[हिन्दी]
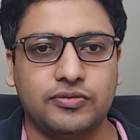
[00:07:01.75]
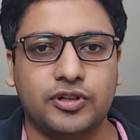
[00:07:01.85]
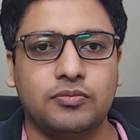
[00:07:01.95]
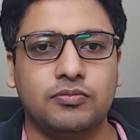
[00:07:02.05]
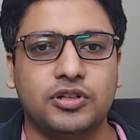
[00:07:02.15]
हूँ
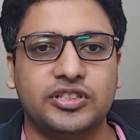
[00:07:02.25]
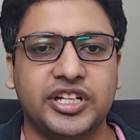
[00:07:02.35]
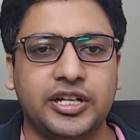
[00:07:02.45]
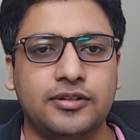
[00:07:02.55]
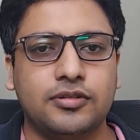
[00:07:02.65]
फ्रॉम
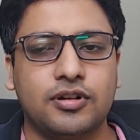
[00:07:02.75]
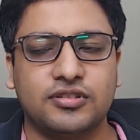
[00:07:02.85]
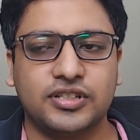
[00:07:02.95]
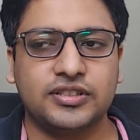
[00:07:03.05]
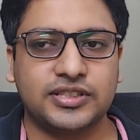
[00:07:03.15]
द ईयर
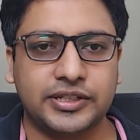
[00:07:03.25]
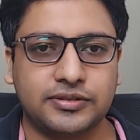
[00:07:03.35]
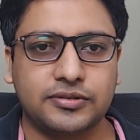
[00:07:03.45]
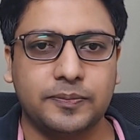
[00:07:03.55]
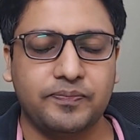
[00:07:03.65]

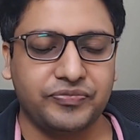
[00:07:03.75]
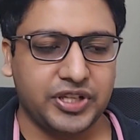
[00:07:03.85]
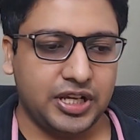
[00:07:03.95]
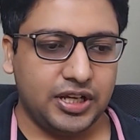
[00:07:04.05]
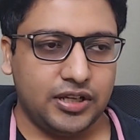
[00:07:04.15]
2006
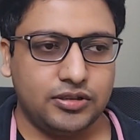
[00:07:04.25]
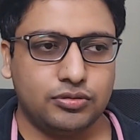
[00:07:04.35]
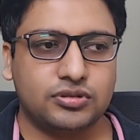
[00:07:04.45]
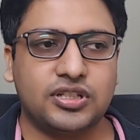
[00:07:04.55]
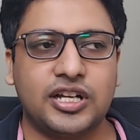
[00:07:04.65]

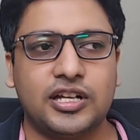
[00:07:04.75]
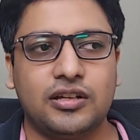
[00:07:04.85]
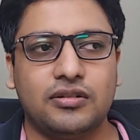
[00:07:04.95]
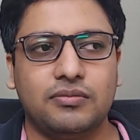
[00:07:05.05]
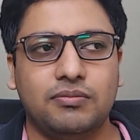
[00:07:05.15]
दूसरा
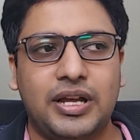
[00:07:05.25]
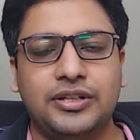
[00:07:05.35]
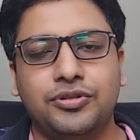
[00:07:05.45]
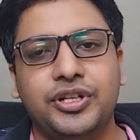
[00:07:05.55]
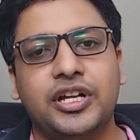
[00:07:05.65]

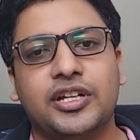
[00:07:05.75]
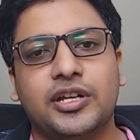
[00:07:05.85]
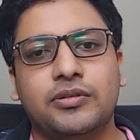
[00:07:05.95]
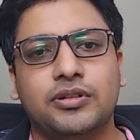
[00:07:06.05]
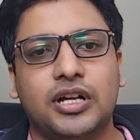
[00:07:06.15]
मैं दुनिया
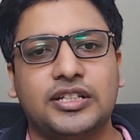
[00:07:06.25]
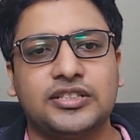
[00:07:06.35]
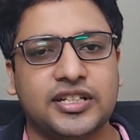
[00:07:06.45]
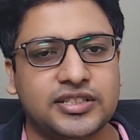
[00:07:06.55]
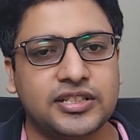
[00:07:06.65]
के
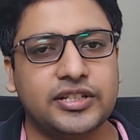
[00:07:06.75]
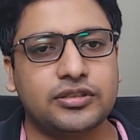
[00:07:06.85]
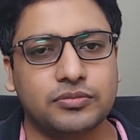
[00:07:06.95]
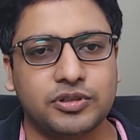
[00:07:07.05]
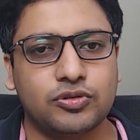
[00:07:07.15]
अच्छे अच्छे
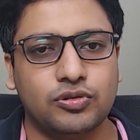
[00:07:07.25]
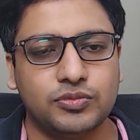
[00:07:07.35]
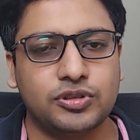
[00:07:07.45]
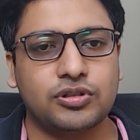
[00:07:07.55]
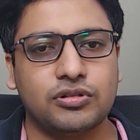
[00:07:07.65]
देशों में
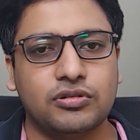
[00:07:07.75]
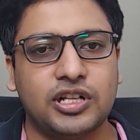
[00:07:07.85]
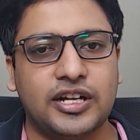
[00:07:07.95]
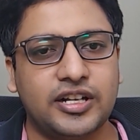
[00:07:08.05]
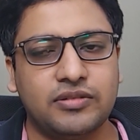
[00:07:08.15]
घूम चुका
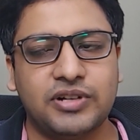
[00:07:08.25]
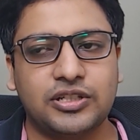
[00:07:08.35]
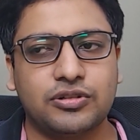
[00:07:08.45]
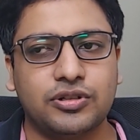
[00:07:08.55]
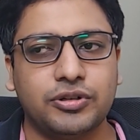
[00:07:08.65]
हूँ लंदन
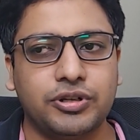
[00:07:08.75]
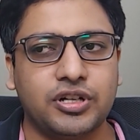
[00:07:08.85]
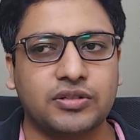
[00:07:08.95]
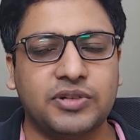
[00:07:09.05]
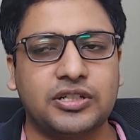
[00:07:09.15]
मेट्रो
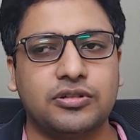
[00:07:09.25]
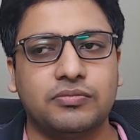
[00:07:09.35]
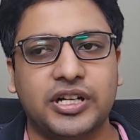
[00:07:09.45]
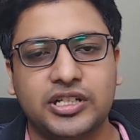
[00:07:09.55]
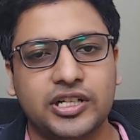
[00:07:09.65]
न्यूयॉर्क
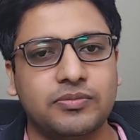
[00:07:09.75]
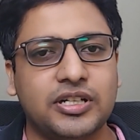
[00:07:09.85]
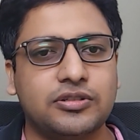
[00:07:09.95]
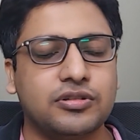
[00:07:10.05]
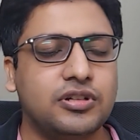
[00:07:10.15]
मेट्रो मेड्रिड
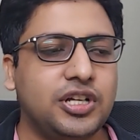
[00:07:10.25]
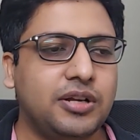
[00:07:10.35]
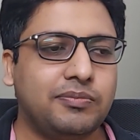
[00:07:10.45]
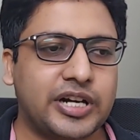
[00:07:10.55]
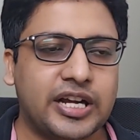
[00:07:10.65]
मेट्रो
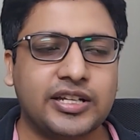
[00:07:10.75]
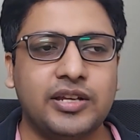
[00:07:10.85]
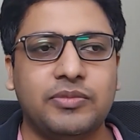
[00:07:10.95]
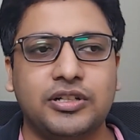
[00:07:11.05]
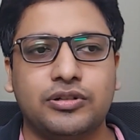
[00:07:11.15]

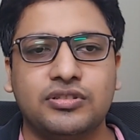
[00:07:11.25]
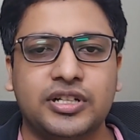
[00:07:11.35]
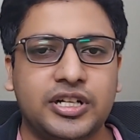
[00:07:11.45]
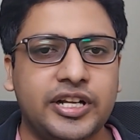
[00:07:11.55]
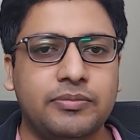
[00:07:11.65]
पराग की मेट्रो
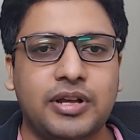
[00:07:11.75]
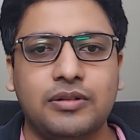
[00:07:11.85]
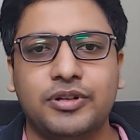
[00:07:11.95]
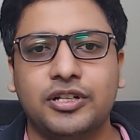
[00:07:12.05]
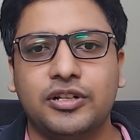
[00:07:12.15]
सिडनी
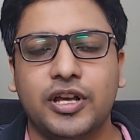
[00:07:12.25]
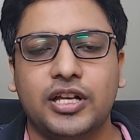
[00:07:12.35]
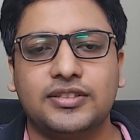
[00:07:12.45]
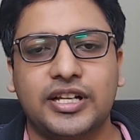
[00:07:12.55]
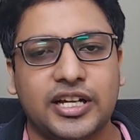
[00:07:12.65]
मेलबर्न
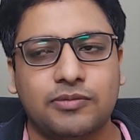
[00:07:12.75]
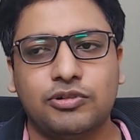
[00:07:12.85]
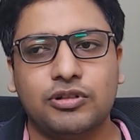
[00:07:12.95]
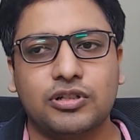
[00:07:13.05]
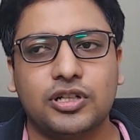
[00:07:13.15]

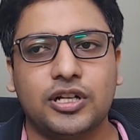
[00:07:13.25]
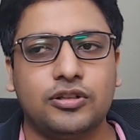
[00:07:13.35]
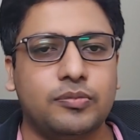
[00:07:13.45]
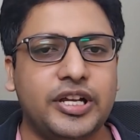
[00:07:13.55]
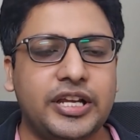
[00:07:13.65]
सिंगापुर
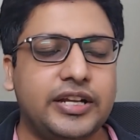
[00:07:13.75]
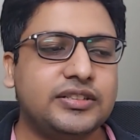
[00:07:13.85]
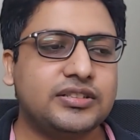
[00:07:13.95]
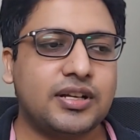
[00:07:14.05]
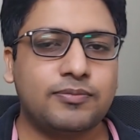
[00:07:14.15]
दुबई
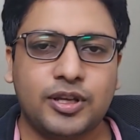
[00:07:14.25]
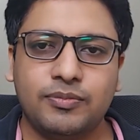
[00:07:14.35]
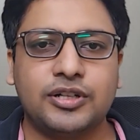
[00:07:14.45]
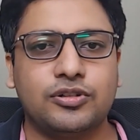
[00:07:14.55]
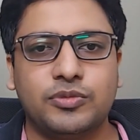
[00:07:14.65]
इन सब
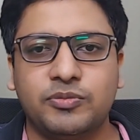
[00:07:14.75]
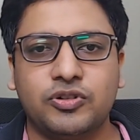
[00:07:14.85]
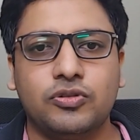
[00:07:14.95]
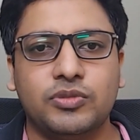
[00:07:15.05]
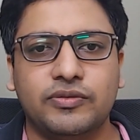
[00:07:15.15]
की मेट्रो में
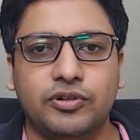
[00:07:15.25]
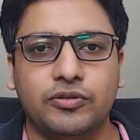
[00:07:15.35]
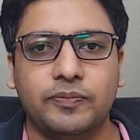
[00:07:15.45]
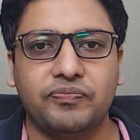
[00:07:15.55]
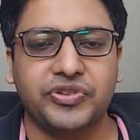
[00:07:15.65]
मैं घूमा हूँ